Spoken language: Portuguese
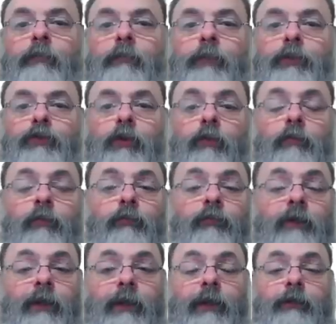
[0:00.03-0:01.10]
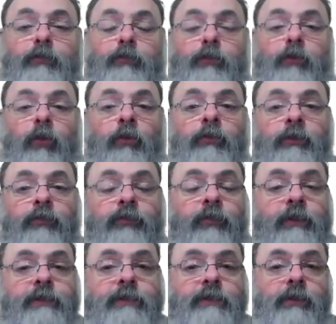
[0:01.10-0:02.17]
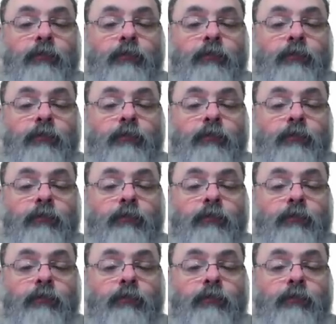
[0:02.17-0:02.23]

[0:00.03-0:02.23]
Pessoal, vamos falar do OnlyFans,